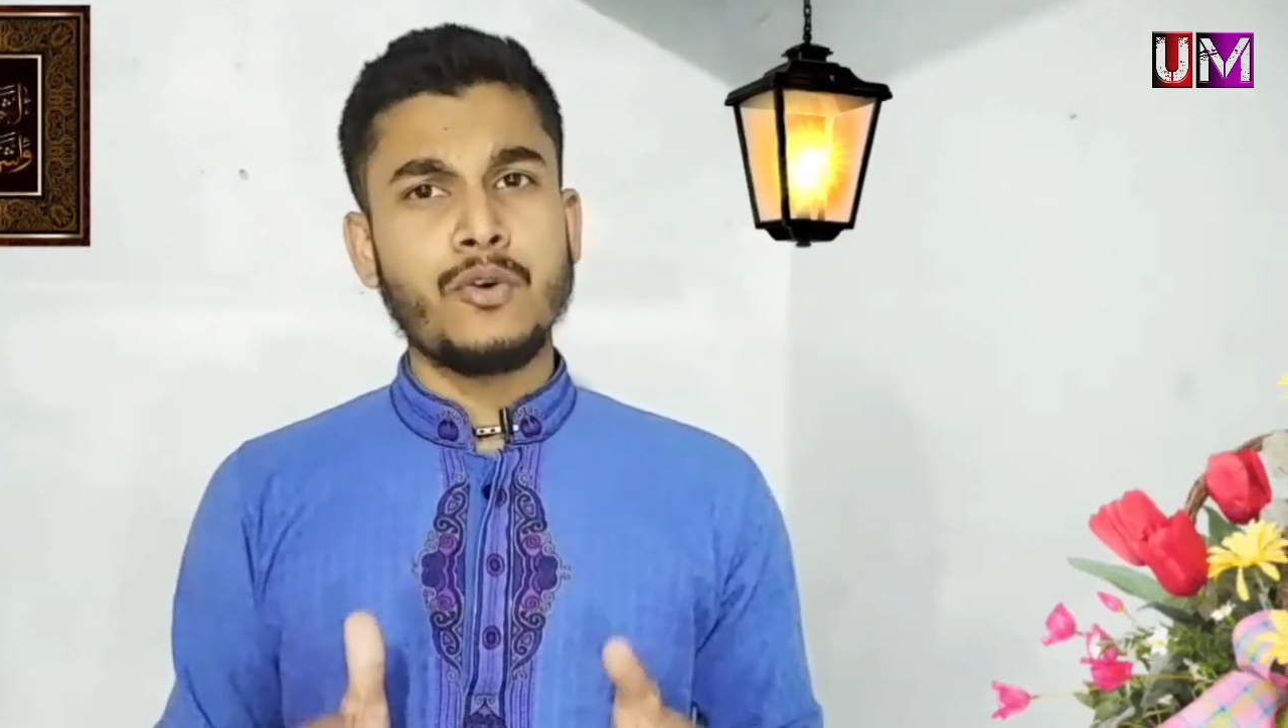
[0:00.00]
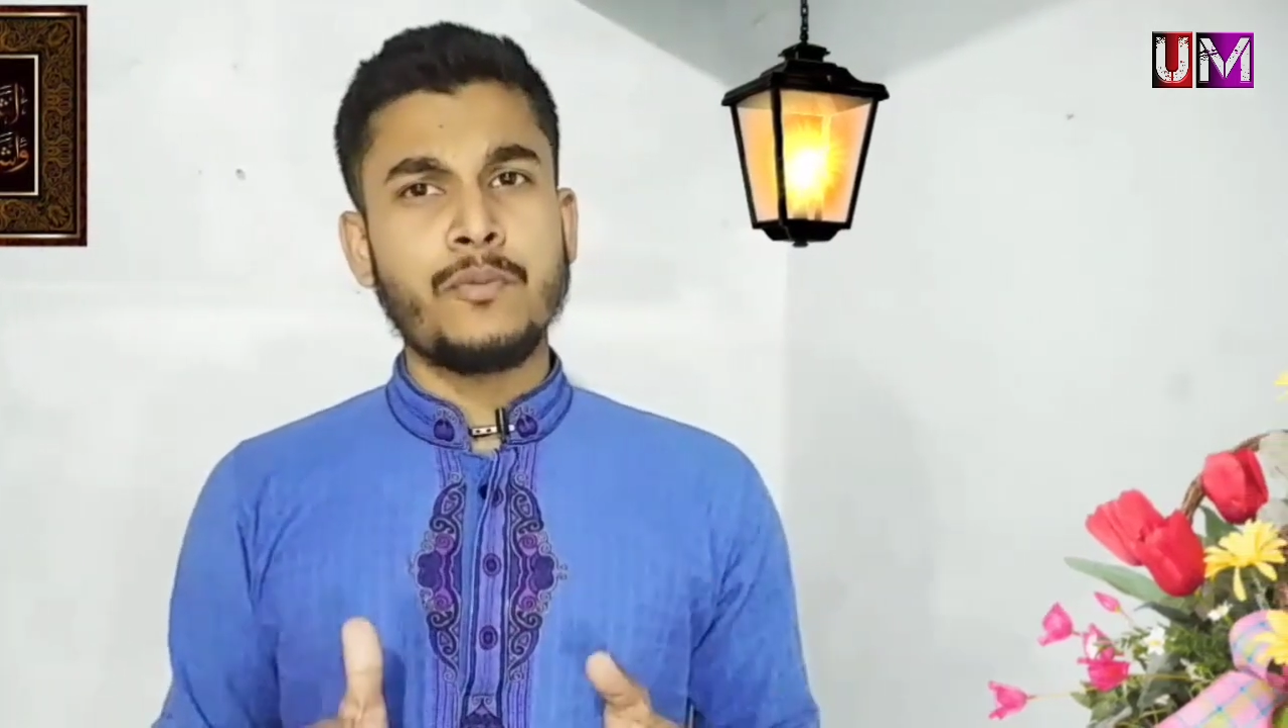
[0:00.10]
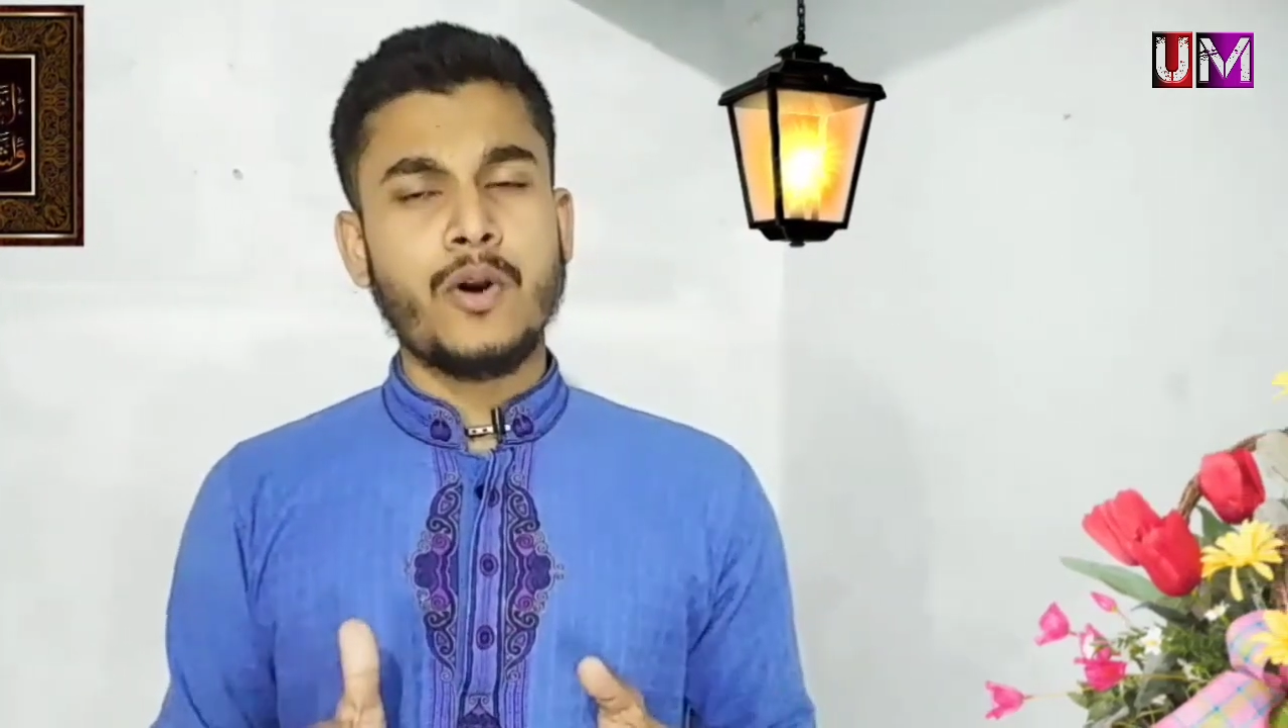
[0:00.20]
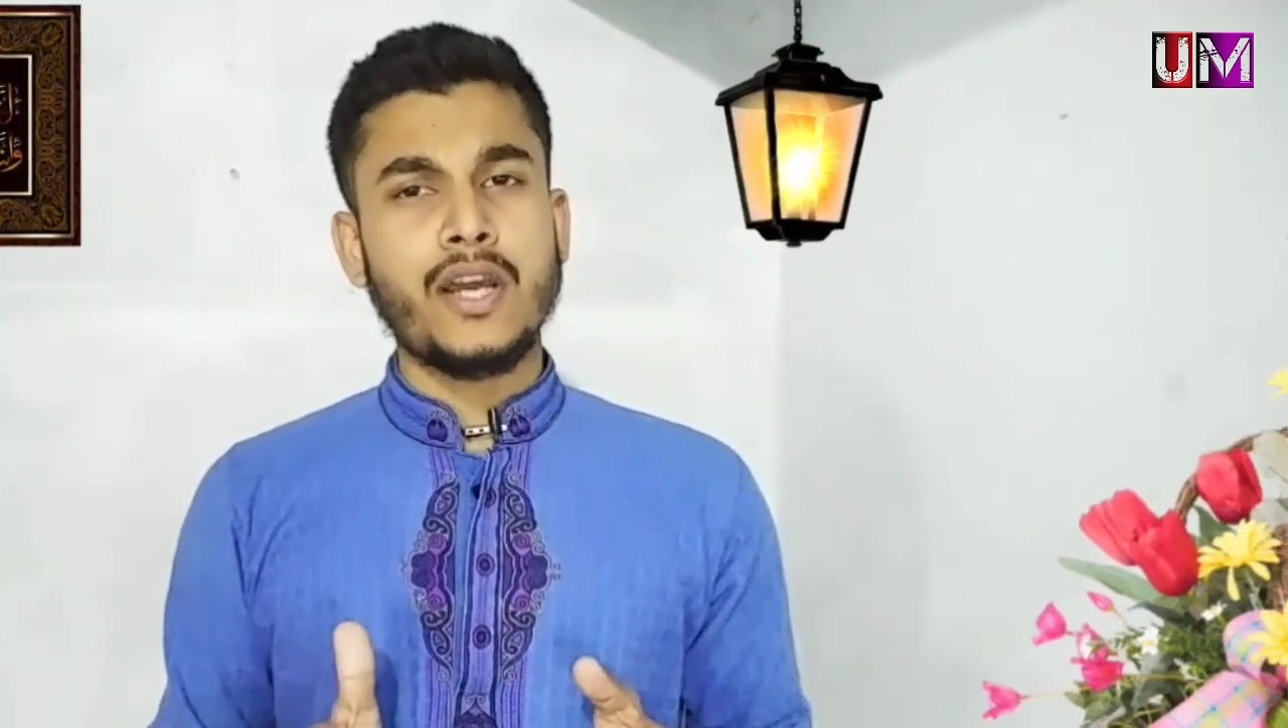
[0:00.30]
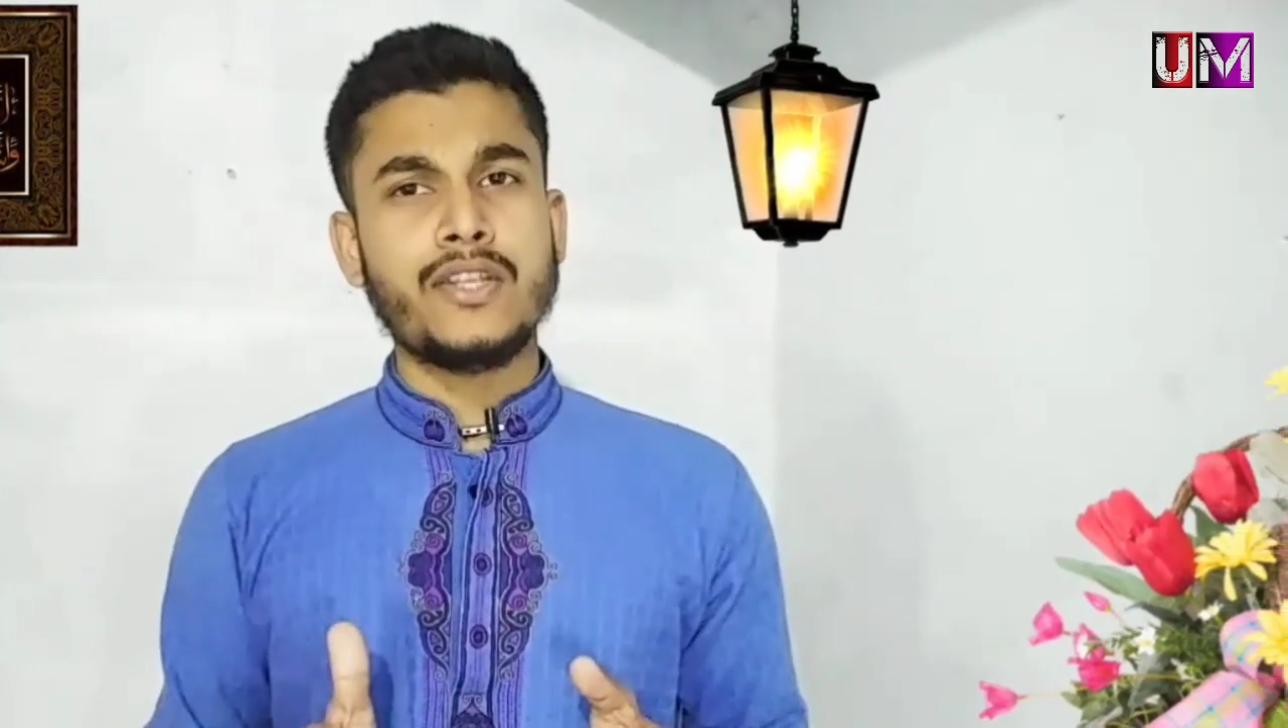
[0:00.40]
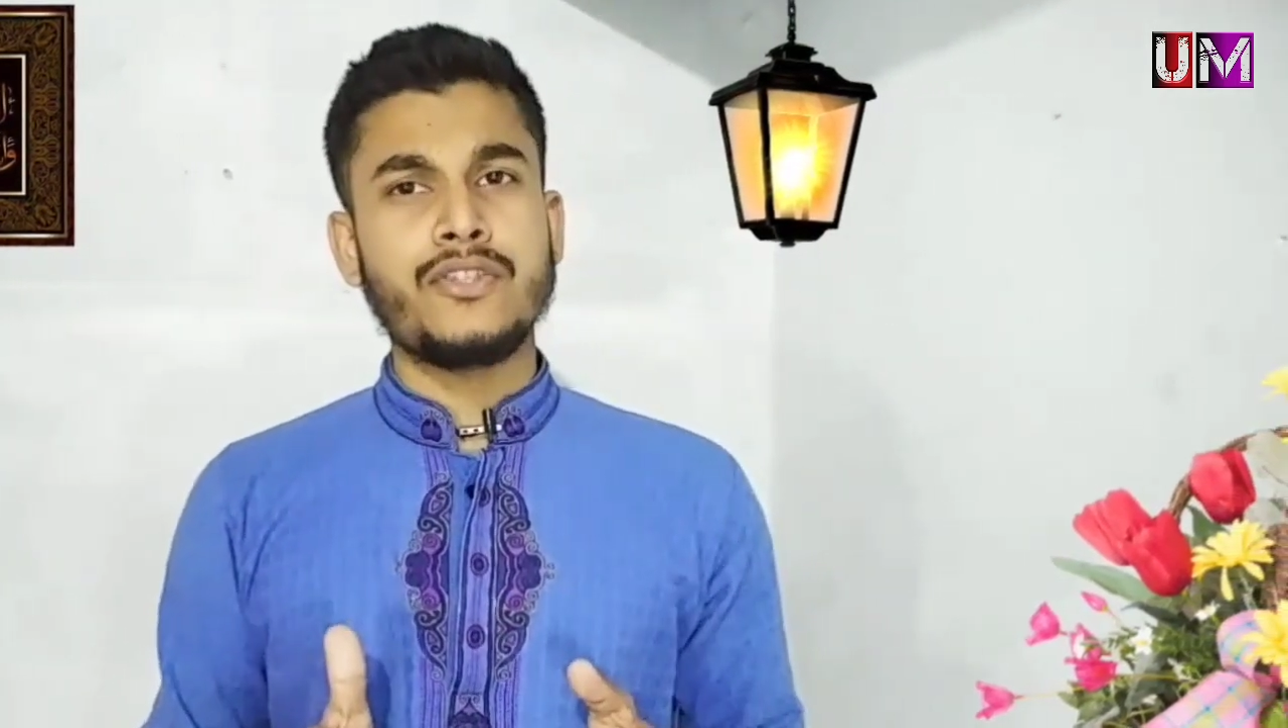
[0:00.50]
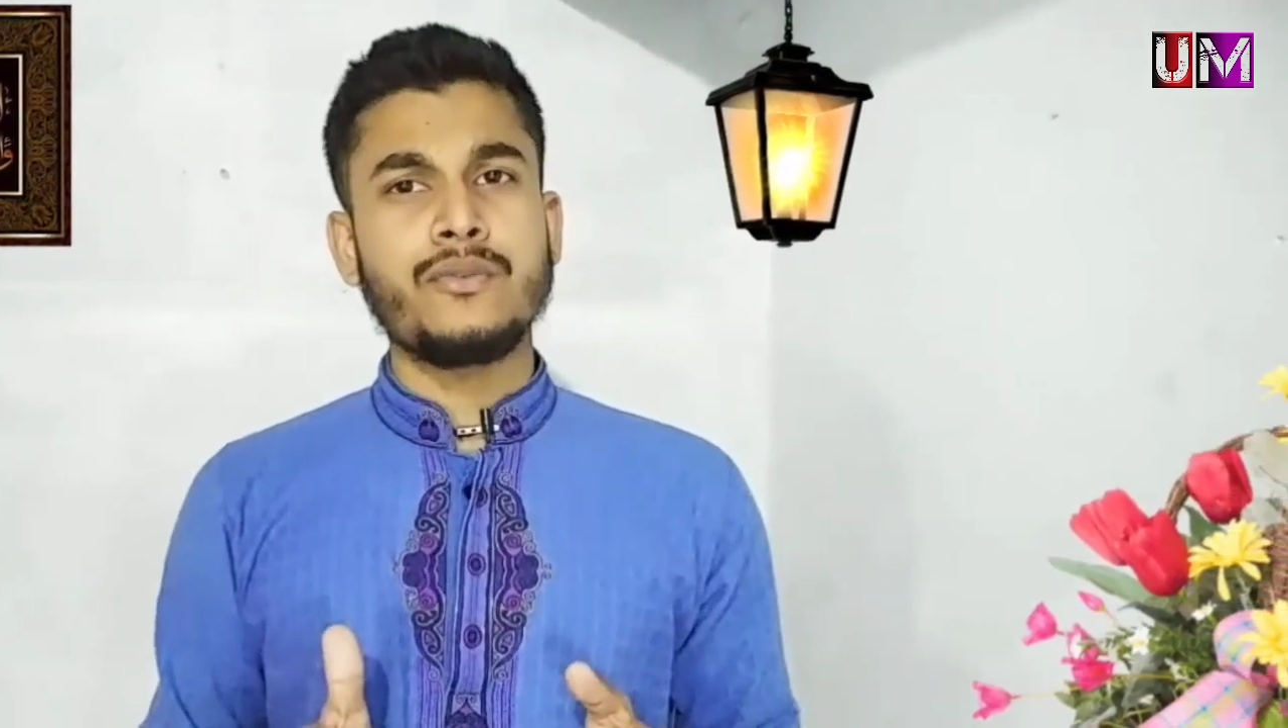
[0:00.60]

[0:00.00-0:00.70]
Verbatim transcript: উপকারী